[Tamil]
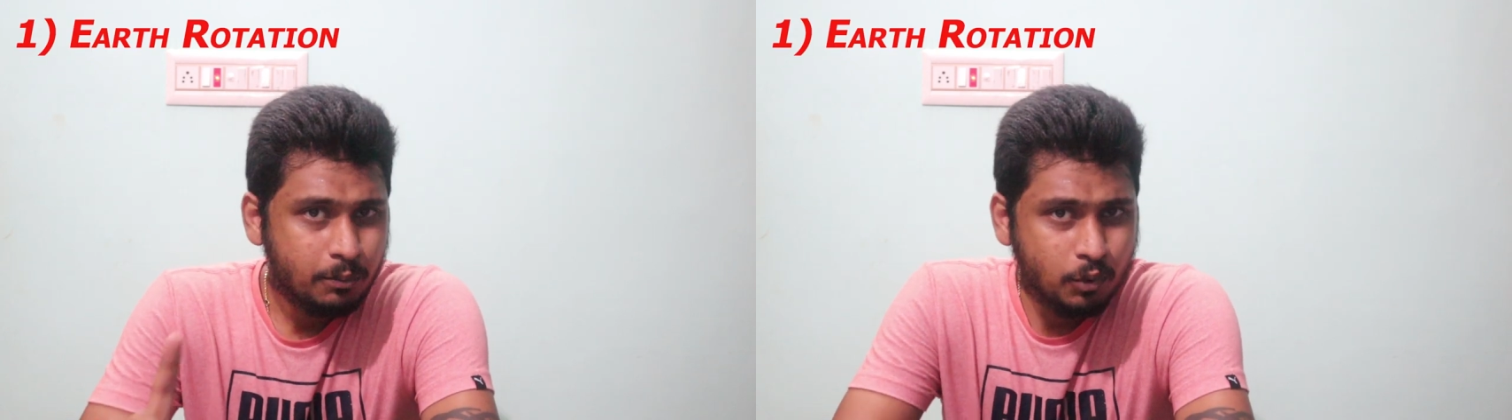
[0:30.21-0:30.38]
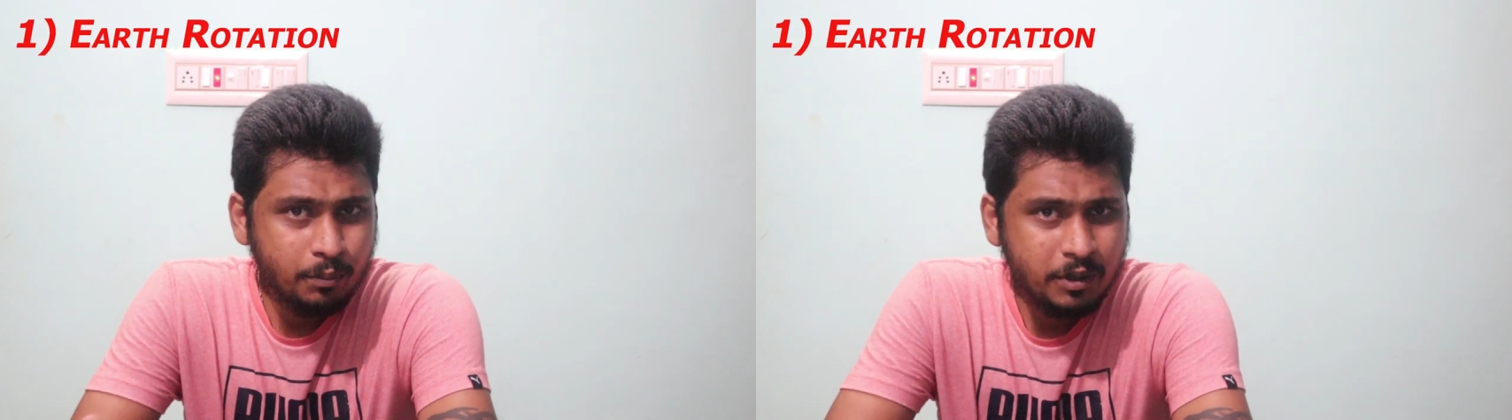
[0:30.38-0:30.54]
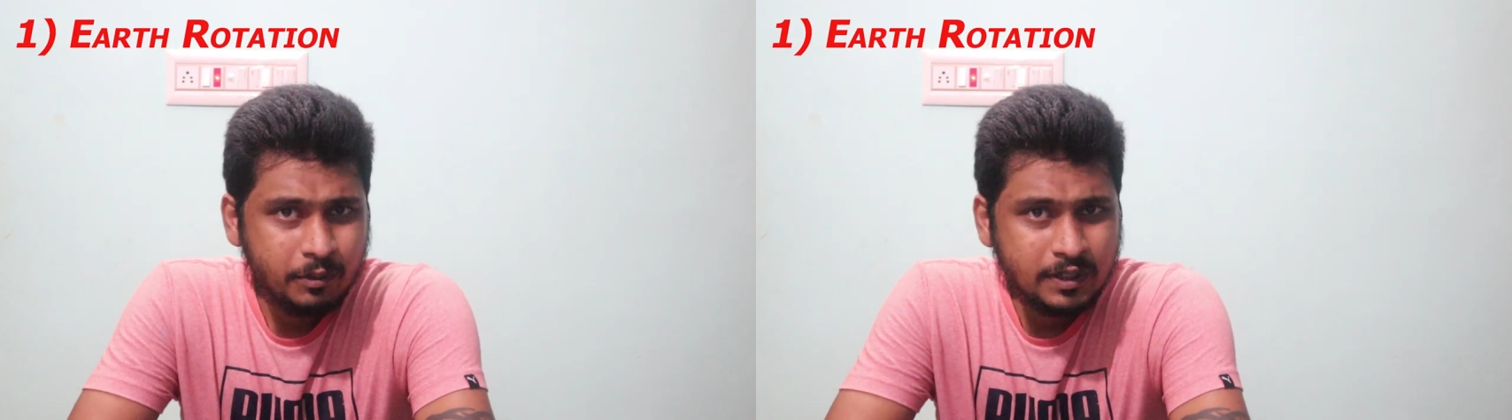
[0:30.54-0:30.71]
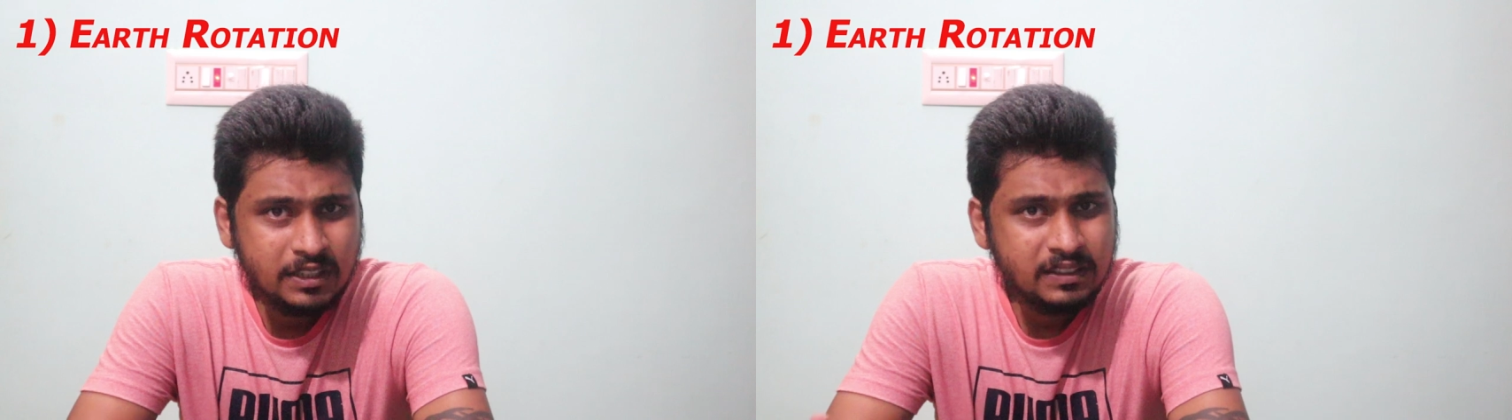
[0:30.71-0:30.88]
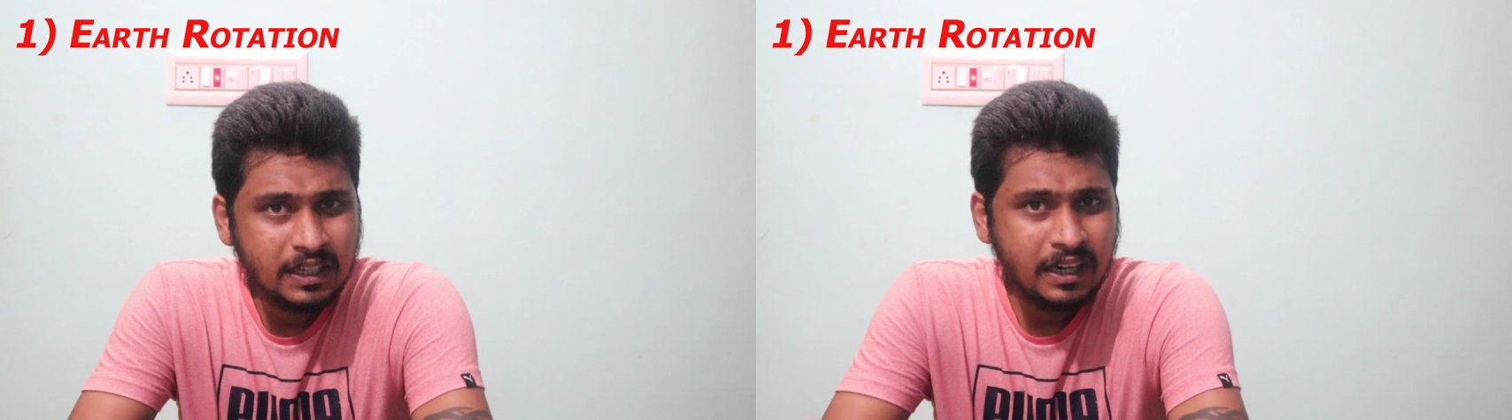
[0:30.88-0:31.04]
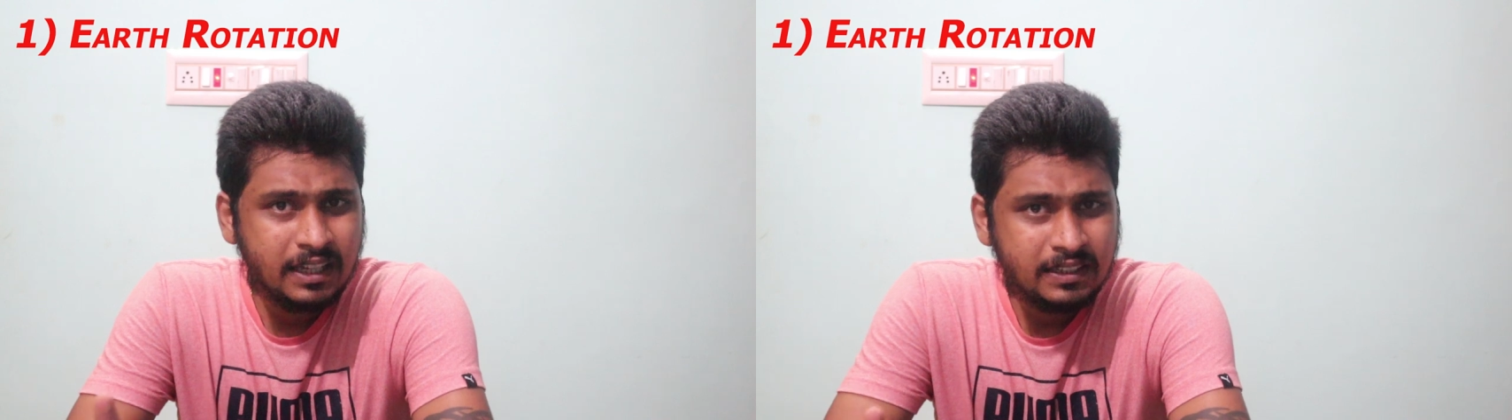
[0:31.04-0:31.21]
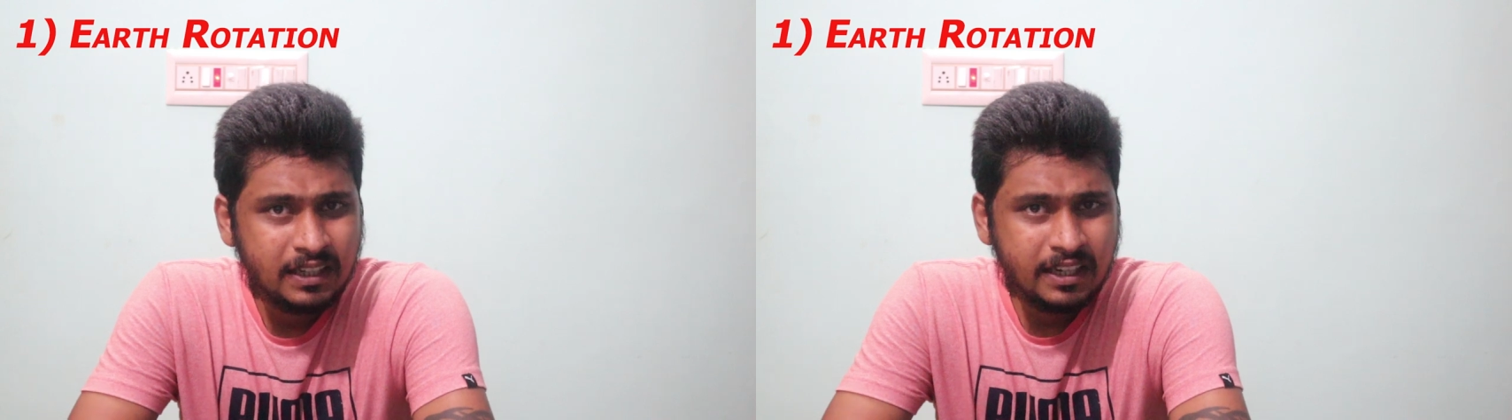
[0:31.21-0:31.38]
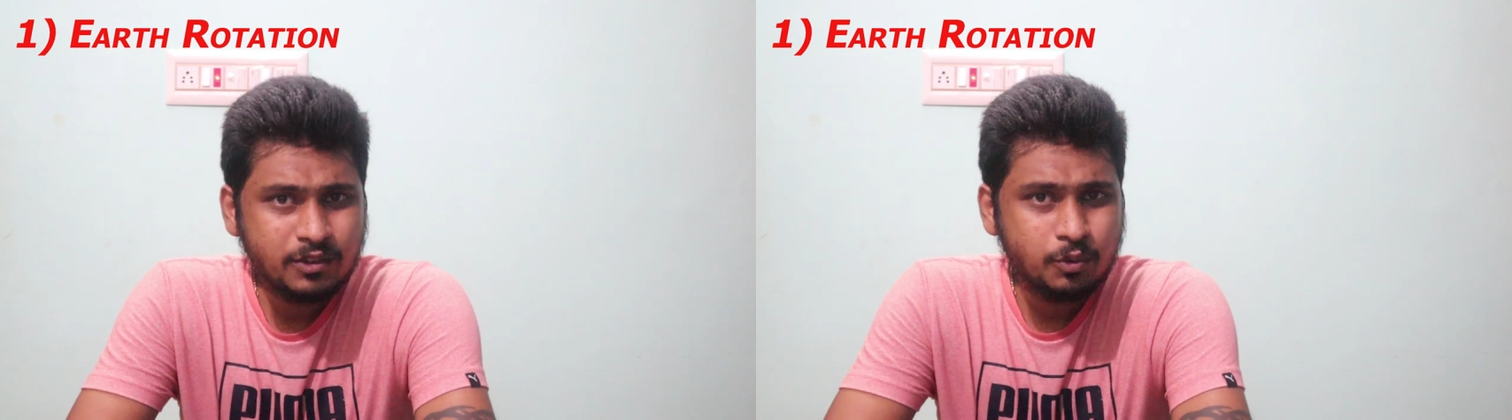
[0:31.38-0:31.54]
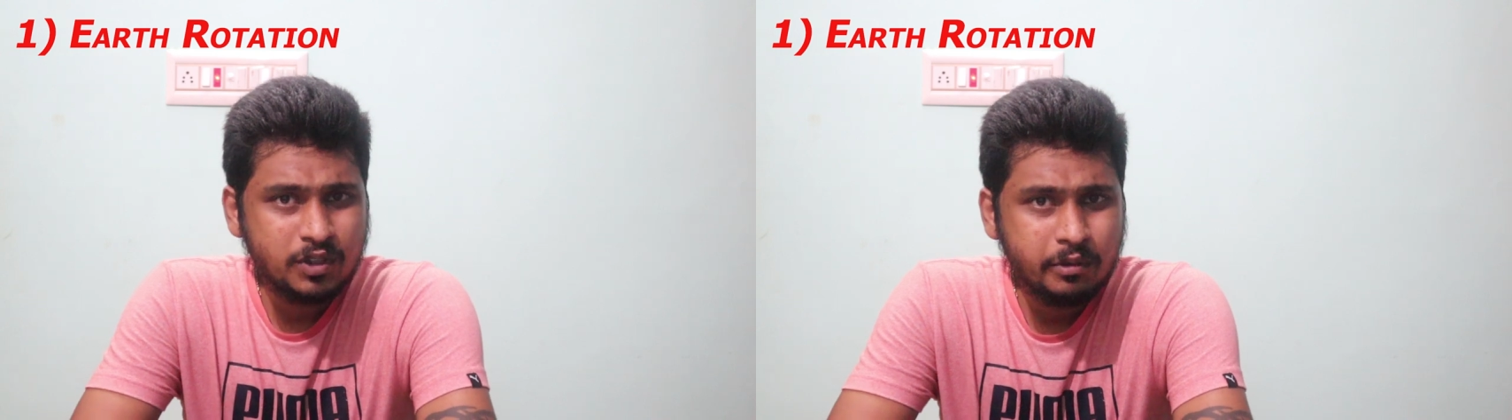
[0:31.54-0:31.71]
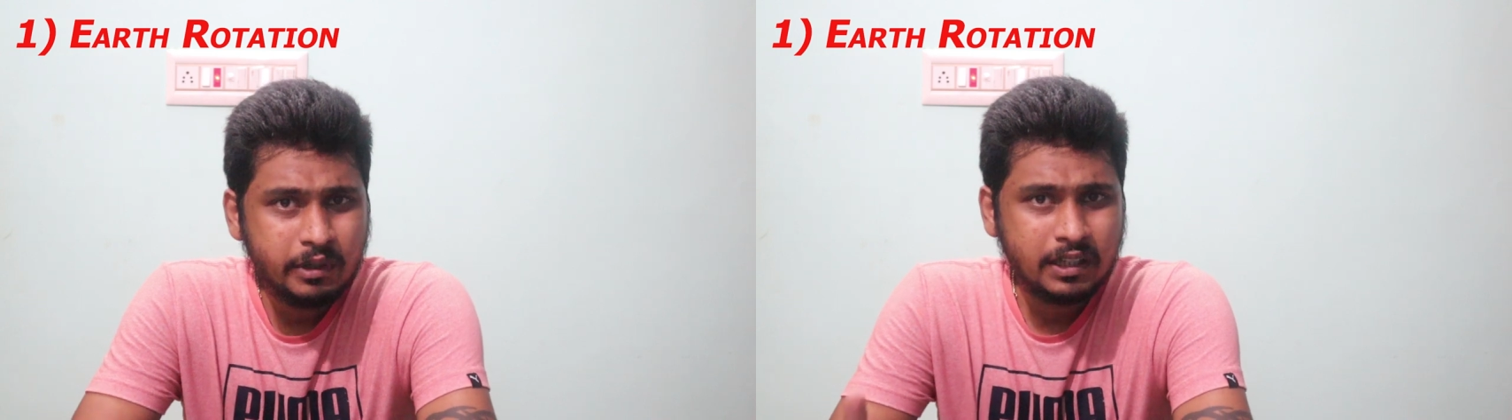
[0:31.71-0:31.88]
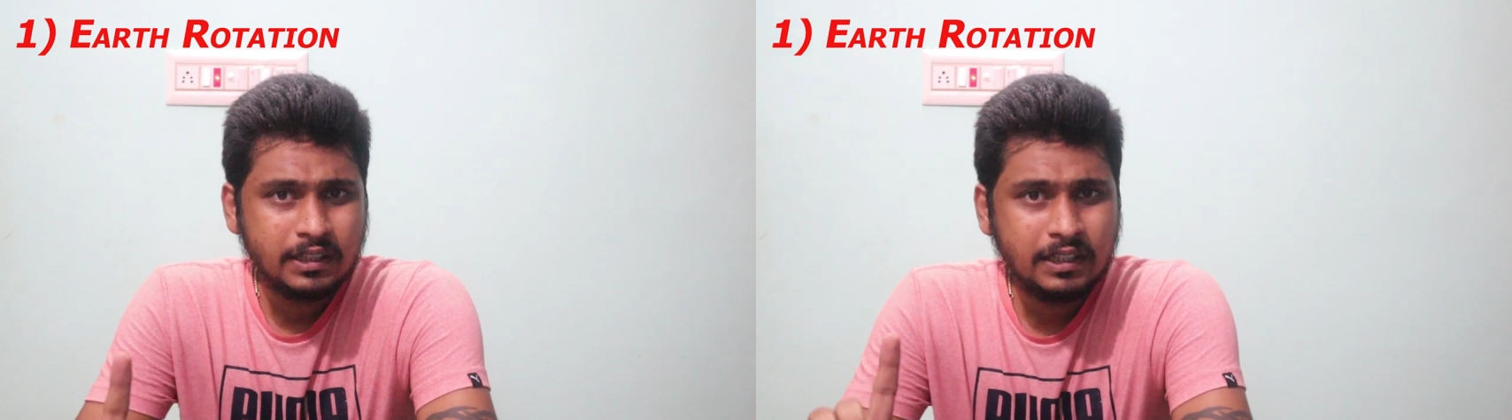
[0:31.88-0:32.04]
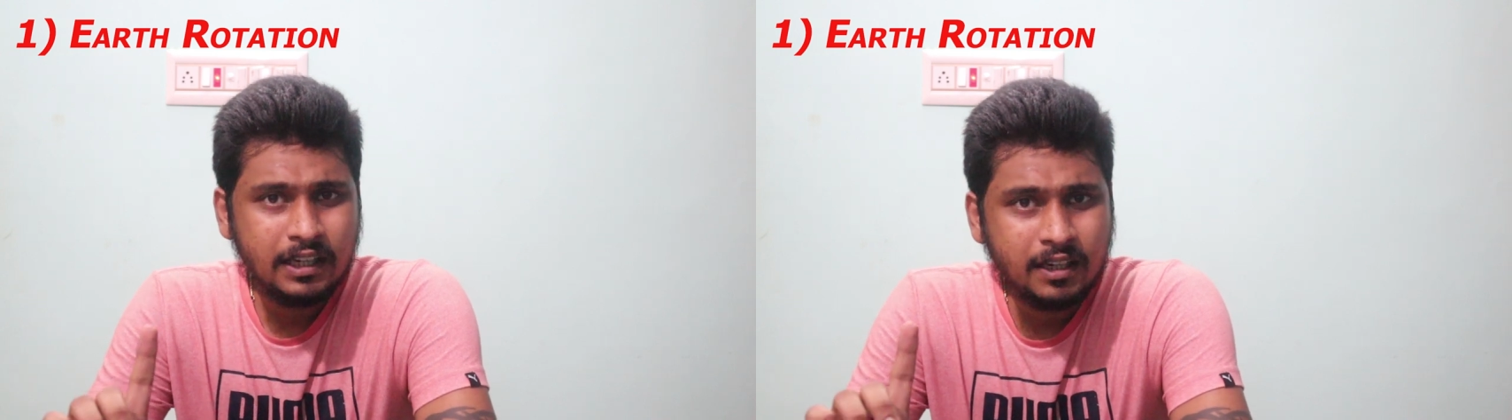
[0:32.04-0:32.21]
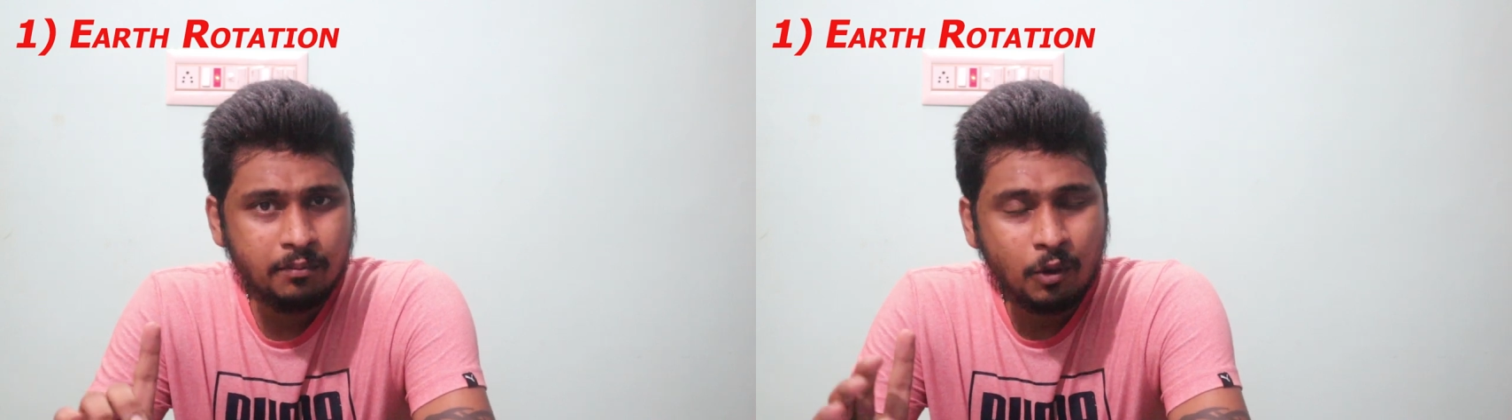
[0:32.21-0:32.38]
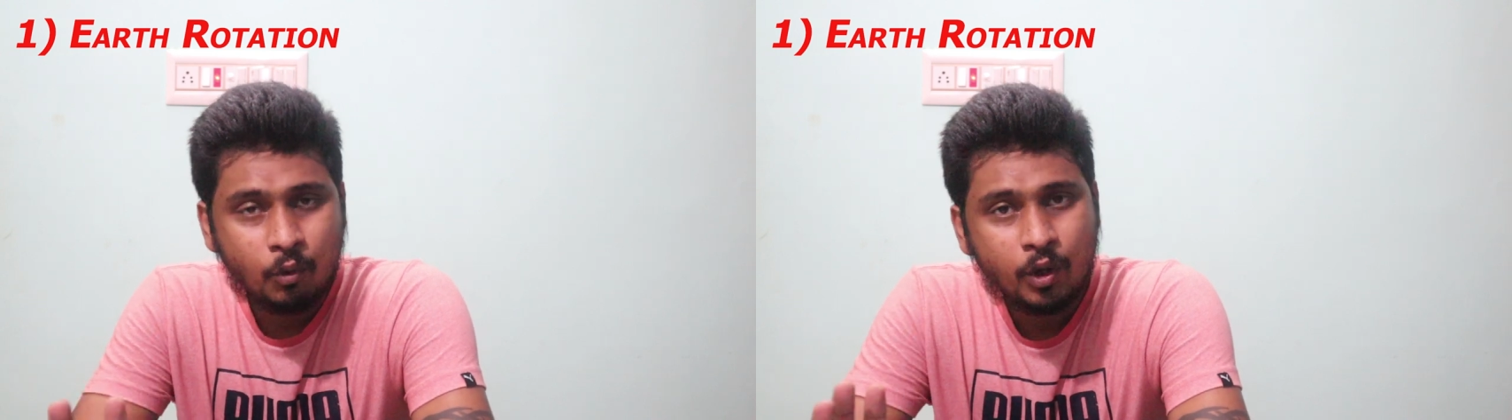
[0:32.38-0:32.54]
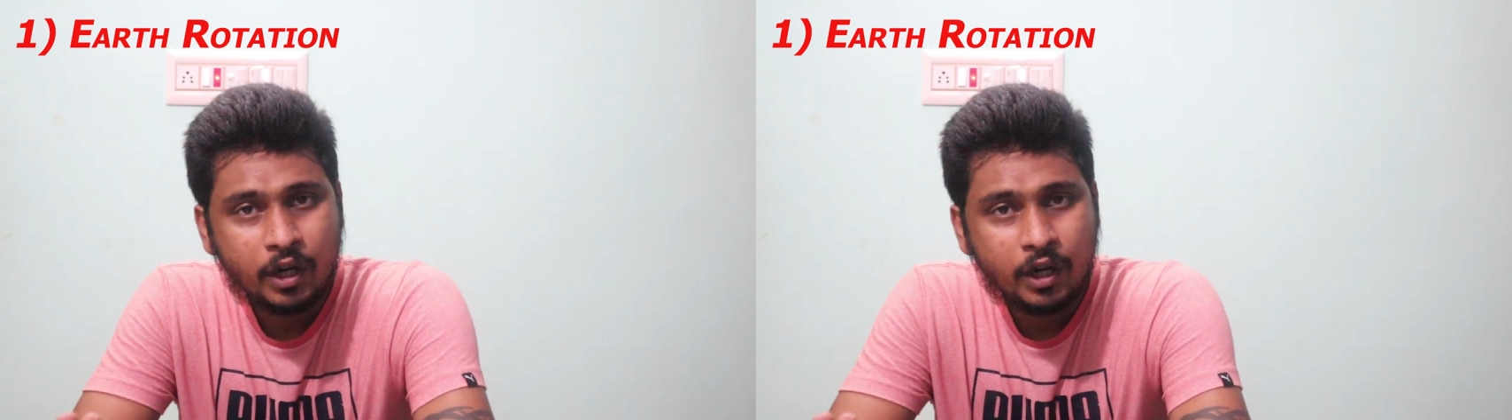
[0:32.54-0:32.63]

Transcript: பூமி வந்து தன்னைத்தானே சுற்றி வர்றதை தான் நம்ம